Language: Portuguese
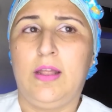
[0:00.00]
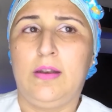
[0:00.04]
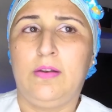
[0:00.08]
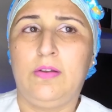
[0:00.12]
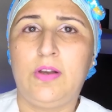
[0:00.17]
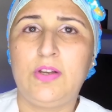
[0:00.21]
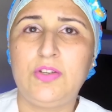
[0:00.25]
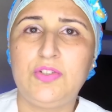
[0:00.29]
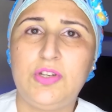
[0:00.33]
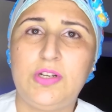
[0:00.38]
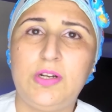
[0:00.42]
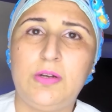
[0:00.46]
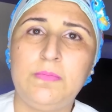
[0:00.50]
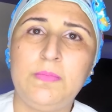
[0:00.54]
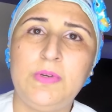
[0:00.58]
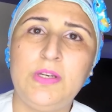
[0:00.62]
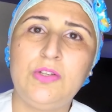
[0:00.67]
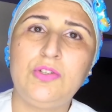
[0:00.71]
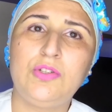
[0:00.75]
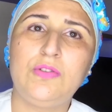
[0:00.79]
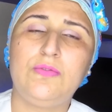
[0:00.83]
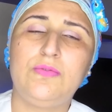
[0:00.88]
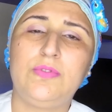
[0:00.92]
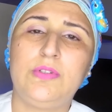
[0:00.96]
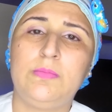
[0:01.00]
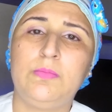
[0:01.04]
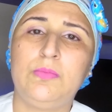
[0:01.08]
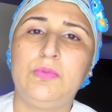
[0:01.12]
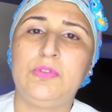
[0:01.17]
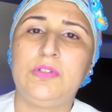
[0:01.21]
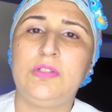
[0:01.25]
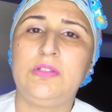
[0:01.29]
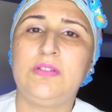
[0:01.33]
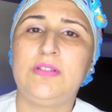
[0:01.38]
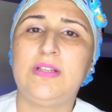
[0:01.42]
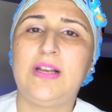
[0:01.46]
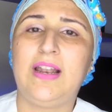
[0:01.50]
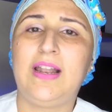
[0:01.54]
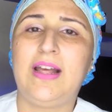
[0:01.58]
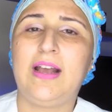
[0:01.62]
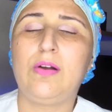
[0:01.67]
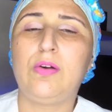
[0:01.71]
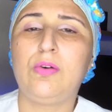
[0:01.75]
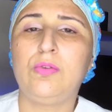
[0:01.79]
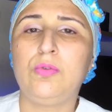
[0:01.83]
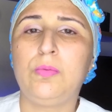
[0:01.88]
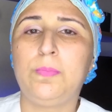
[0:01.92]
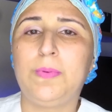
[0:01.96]
Nós geralmente vamos
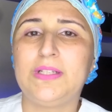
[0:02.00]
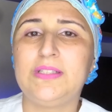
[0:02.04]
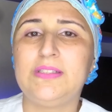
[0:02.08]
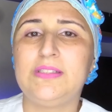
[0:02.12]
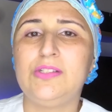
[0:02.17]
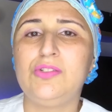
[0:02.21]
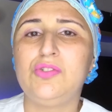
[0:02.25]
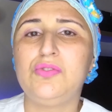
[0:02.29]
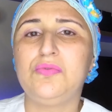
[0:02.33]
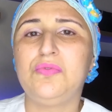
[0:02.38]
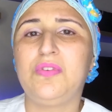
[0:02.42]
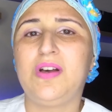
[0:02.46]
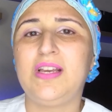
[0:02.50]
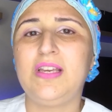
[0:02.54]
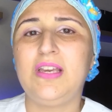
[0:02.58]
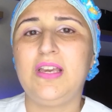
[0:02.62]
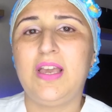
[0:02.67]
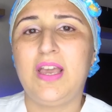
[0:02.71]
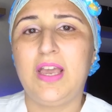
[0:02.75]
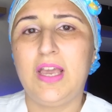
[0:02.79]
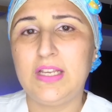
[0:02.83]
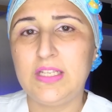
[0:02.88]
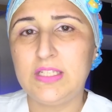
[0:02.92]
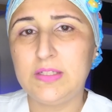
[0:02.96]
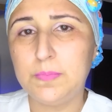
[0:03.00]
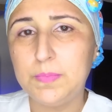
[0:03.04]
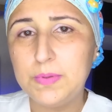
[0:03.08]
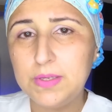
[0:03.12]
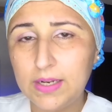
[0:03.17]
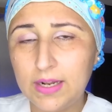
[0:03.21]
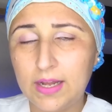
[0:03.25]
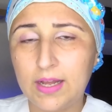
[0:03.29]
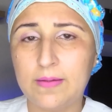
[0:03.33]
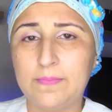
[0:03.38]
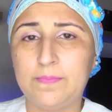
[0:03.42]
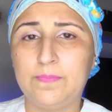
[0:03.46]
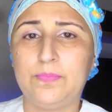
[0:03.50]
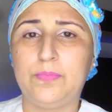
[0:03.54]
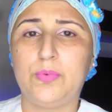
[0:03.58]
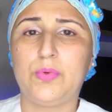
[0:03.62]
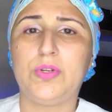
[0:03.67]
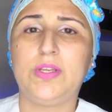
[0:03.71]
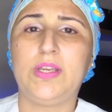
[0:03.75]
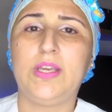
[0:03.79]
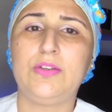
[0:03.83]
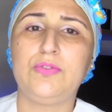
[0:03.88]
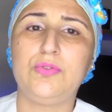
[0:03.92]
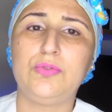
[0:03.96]
instalar quando o paciente vai respirar,
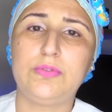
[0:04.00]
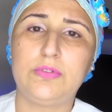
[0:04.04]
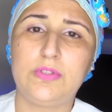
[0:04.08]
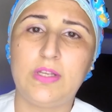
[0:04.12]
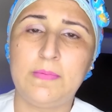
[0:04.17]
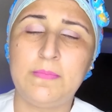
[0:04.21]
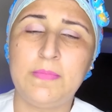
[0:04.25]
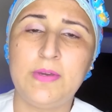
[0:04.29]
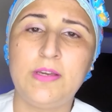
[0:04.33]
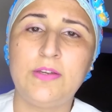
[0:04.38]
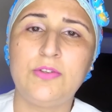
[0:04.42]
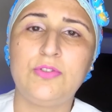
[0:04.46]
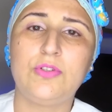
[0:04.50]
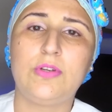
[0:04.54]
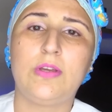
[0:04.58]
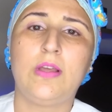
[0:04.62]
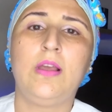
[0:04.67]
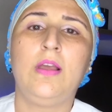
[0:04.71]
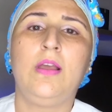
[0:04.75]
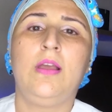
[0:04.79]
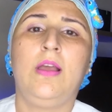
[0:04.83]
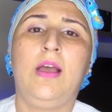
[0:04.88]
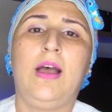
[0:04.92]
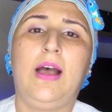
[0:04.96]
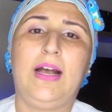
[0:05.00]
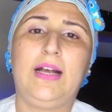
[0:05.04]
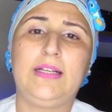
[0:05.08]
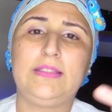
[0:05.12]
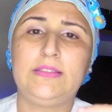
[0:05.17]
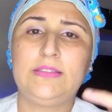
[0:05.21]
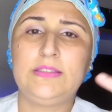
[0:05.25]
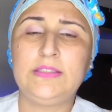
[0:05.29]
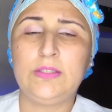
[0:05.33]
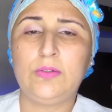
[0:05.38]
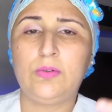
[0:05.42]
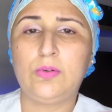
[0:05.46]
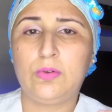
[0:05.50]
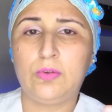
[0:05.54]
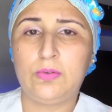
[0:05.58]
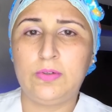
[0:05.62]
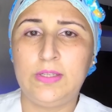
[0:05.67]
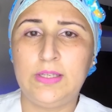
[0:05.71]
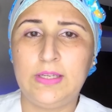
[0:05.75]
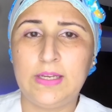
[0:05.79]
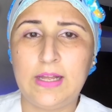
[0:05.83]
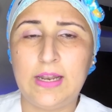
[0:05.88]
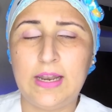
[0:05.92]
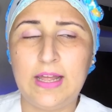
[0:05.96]
porque justamente a
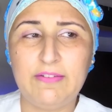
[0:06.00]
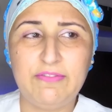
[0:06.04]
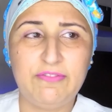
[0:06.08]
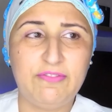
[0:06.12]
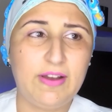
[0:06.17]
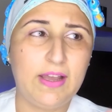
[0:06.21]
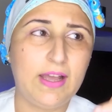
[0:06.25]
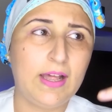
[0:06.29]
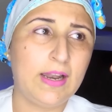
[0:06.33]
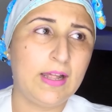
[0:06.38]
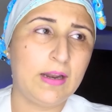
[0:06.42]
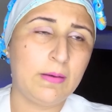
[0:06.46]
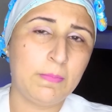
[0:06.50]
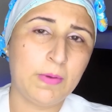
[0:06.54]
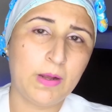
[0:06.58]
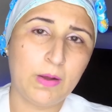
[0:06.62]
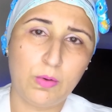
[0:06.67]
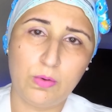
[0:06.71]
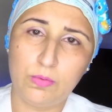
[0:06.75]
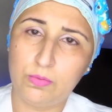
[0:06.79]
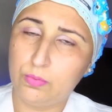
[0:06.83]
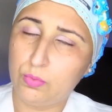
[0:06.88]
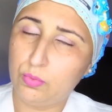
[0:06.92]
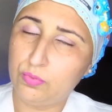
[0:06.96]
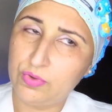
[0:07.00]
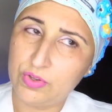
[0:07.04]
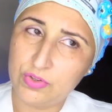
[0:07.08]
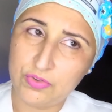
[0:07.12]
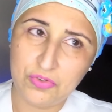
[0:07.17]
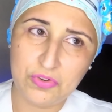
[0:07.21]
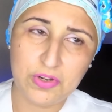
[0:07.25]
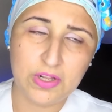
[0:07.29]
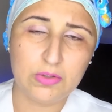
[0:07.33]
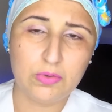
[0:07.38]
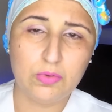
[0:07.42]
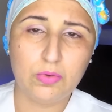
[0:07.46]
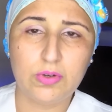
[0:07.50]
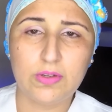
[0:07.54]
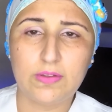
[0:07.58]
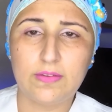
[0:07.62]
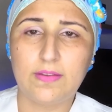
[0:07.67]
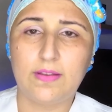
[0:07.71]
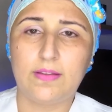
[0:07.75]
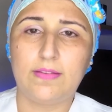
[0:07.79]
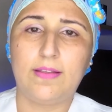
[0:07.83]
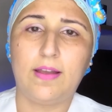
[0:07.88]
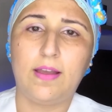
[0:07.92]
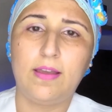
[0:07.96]
sincronia ela vai alarmar o ventilador que
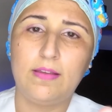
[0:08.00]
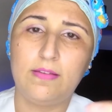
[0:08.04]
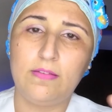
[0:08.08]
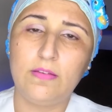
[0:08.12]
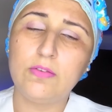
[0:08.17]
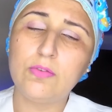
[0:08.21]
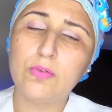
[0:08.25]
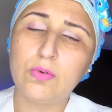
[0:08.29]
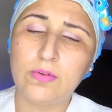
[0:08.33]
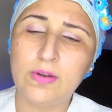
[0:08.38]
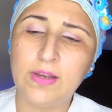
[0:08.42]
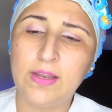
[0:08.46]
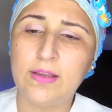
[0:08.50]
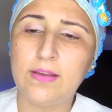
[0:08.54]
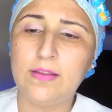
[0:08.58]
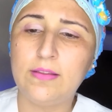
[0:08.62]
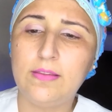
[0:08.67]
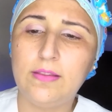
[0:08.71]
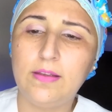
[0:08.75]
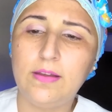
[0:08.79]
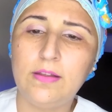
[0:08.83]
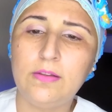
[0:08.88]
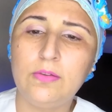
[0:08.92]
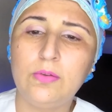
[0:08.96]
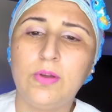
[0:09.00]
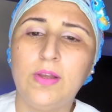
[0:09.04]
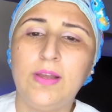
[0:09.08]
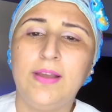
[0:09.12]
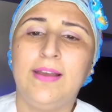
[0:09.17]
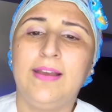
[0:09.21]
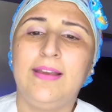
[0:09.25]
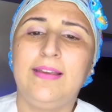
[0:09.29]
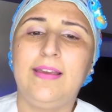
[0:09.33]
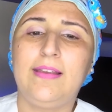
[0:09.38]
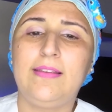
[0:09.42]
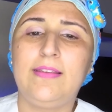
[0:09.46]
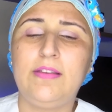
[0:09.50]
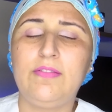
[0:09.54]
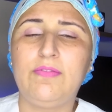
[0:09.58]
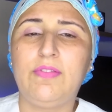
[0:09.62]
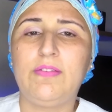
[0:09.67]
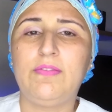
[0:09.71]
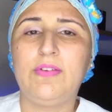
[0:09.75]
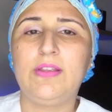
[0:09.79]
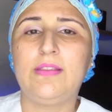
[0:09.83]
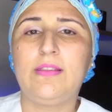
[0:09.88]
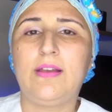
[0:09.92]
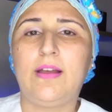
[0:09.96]
vai tá estar desconectando e assim vai
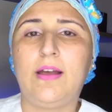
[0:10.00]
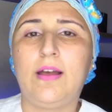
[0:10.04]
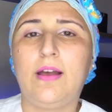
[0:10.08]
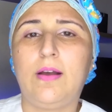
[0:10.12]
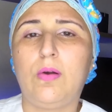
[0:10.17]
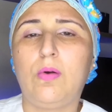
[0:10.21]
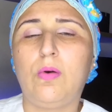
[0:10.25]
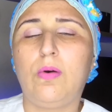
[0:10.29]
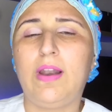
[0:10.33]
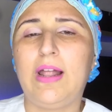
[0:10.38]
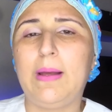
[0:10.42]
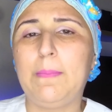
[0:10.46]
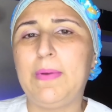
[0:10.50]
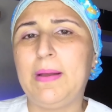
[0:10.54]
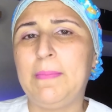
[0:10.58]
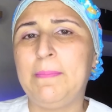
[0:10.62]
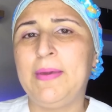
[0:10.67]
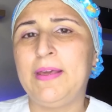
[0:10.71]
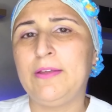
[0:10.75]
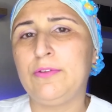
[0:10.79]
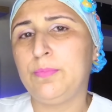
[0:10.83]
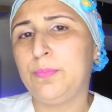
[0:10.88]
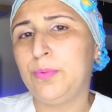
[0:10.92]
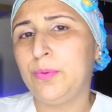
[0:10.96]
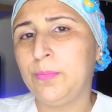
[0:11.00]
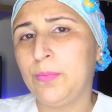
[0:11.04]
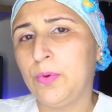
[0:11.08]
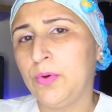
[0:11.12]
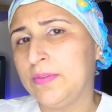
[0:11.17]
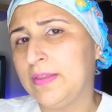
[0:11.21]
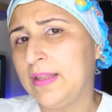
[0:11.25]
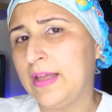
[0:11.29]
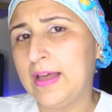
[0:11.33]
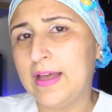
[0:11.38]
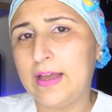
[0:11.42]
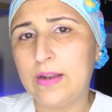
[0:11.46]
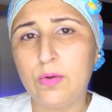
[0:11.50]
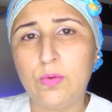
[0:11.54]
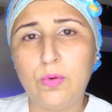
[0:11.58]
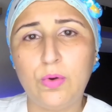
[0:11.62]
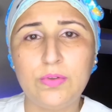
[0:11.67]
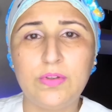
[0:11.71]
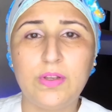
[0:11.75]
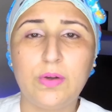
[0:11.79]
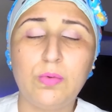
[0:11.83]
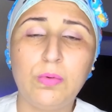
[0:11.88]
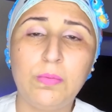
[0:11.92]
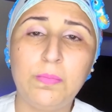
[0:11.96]
evitar colabamento pulmonar ou
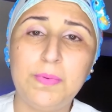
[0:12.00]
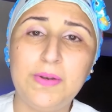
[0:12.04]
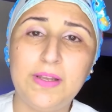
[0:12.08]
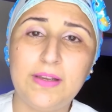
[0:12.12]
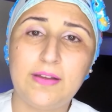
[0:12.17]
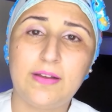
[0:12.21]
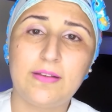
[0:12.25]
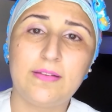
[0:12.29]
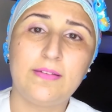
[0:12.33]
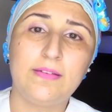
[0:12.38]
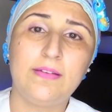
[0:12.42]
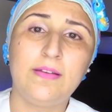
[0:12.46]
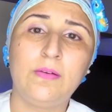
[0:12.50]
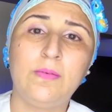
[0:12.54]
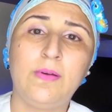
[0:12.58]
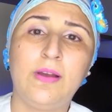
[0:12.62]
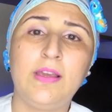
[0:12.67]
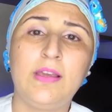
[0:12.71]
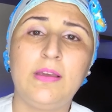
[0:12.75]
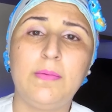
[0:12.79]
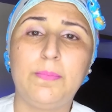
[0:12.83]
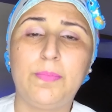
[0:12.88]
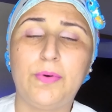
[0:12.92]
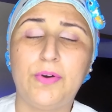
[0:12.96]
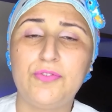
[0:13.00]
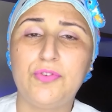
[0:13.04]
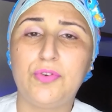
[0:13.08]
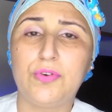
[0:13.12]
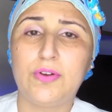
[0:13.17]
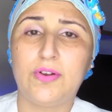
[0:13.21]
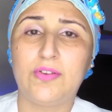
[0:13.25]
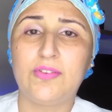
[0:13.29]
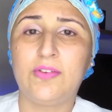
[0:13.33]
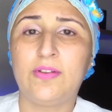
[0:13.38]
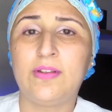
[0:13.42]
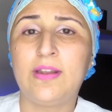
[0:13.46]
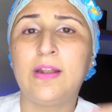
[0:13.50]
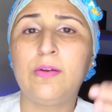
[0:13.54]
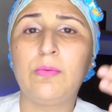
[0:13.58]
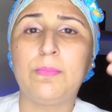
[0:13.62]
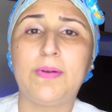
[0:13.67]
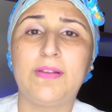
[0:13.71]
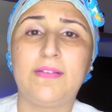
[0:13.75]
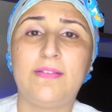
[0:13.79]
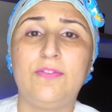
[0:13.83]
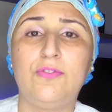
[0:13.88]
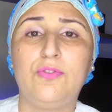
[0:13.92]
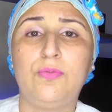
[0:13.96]
outra complicação aí que pode ocasionar no
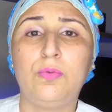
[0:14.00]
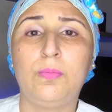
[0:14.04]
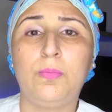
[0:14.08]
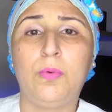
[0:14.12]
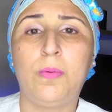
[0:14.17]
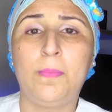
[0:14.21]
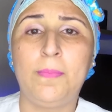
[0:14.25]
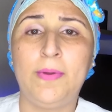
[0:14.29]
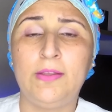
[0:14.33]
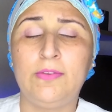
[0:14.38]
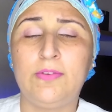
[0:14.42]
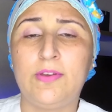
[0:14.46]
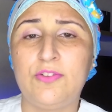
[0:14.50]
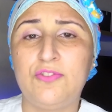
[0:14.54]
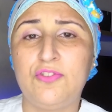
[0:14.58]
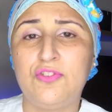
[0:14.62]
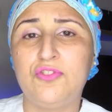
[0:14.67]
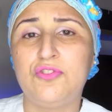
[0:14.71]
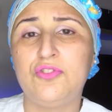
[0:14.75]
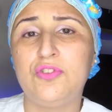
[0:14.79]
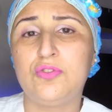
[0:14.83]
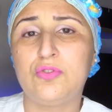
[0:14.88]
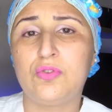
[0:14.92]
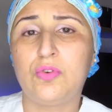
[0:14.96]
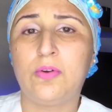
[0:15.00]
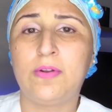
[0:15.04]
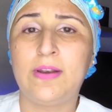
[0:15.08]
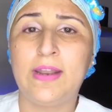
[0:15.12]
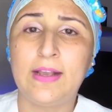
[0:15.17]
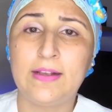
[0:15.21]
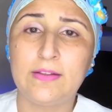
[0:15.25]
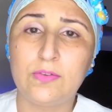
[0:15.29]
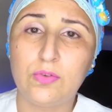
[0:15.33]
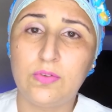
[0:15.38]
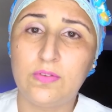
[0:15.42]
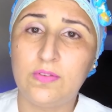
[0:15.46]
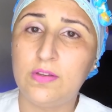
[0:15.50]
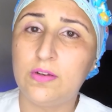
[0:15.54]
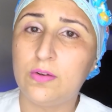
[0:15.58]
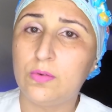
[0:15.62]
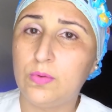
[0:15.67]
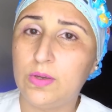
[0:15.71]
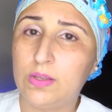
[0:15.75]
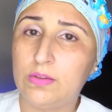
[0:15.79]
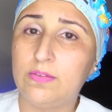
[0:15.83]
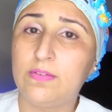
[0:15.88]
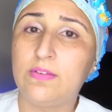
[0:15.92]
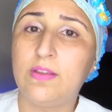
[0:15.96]
paciente no momento que a gente desconecta o
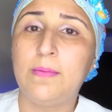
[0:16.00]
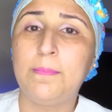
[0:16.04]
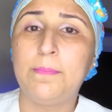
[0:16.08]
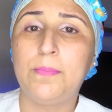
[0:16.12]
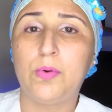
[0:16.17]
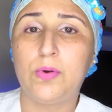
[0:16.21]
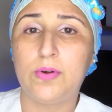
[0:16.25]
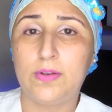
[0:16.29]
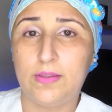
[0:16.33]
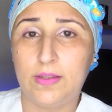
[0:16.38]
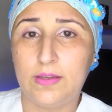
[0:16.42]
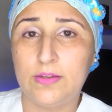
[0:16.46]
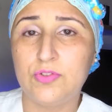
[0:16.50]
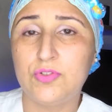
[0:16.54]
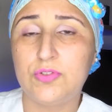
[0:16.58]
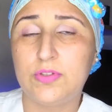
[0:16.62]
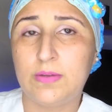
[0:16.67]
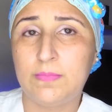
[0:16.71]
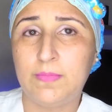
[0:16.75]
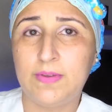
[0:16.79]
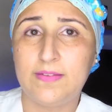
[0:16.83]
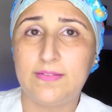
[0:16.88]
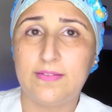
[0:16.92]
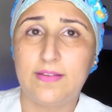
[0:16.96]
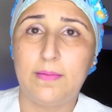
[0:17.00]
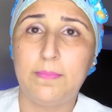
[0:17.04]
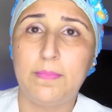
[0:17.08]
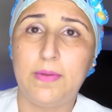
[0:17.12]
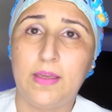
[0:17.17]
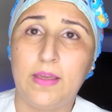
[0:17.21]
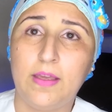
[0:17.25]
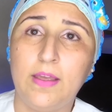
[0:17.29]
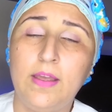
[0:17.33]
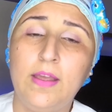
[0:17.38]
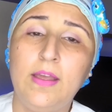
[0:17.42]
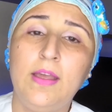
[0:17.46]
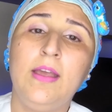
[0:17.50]
circuito. Isso é importante também saber.